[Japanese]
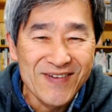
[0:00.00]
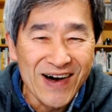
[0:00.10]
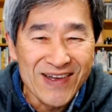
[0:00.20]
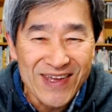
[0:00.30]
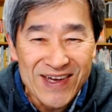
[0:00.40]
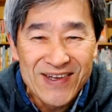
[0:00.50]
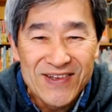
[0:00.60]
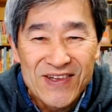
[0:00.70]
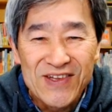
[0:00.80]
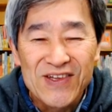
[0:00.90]
まあね、
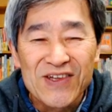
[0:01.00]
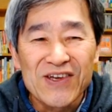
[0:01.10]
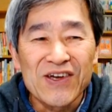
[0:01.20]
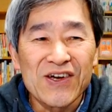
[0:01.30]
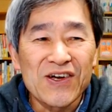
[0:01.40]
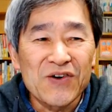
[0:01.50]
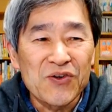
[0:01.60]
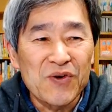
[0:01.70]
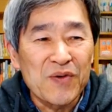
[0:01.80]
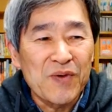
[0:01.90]
えー、こ
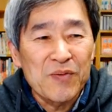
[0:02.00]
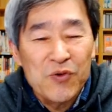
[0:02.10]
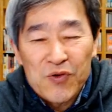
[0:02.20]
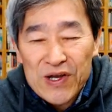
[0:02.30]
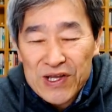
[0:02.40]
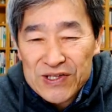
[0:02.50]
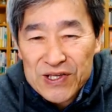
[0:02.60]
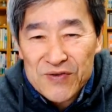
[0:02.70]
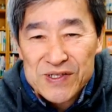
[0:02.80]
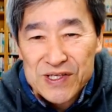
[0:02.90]
のまま僕はやって
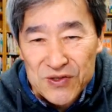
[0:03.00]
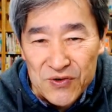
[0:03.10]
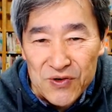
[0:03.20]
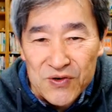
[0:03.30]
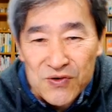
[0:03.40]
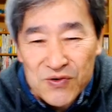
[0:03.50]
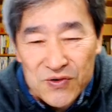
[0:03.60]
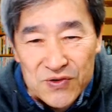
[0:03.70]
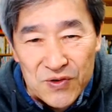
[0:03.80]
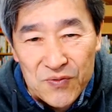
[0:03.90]
いきますけど
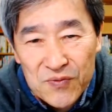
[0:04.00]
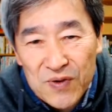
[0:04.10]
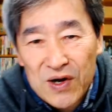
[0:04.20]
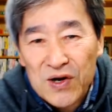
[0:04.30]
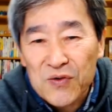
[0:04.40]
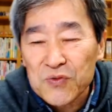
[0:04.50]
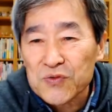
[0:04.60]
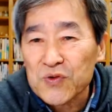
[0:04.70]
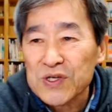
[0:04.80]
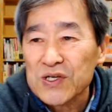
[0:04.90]
でもまあ本
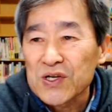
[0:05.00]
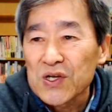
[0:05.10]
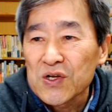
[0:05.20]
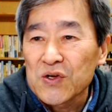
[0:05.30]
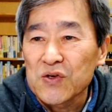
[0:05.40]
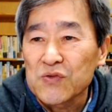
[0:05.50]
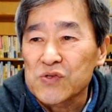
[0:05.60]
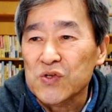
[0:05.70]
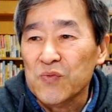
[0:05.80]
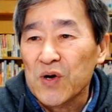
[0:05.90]
当にう
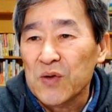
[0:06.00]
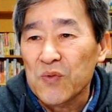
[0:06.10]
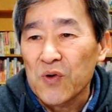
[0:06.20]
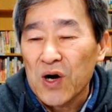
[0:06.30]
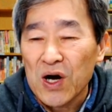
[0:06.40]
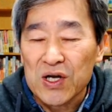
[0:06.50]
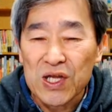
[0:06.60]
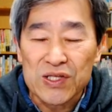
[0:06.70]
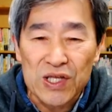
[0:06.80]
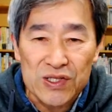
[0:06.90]
ちの場合も半
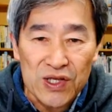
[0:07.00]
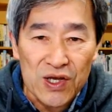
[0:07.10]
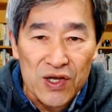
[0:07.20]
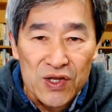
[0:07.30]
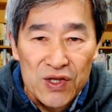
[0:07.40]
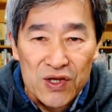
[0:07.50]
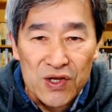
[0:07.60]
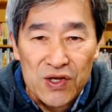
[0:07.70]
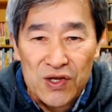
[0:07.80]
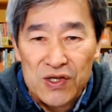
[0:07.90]
減なんで、
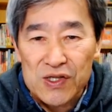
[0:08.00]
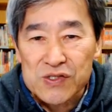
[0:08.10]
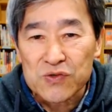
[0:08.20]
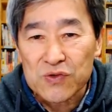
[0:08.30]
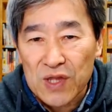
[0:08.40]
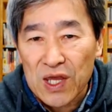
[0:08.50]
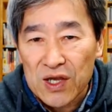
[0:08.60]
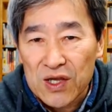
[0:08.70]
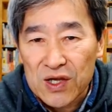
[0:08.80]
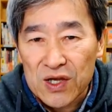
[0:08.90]
えー、ちょっとね、
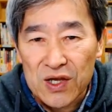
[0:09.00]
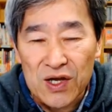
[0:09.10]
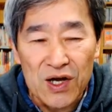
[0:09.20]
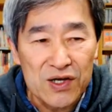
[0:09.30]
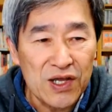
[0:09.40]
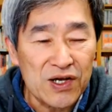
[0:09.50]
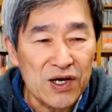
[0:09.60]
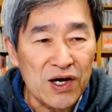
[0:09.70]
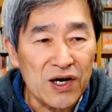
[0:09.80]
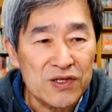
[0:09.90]
えー、半減
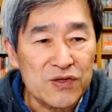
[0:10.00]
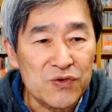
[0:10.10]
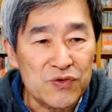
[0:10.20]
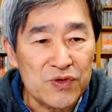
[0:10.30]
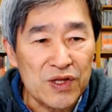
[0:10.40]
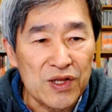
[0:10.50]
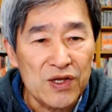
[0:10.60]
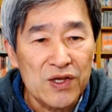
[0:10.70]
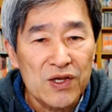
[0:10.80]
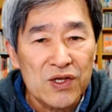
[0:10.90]
かということでね
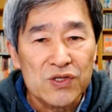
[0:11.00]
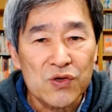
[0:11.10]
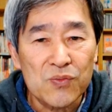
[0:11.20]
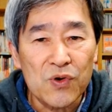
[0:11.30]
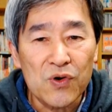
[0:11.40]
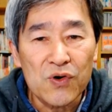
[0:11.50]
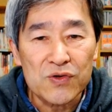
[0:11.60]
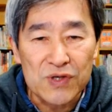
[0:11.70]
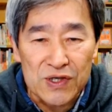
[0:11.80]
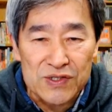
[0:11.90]
しょぼー
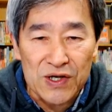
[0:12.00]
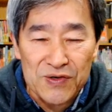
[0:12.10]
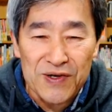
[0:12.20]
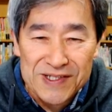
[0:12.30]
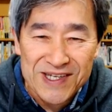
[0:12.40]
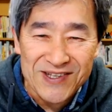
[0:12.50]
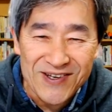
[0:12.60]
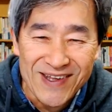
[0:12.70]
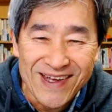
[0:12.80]
んっていう感じはありますけどね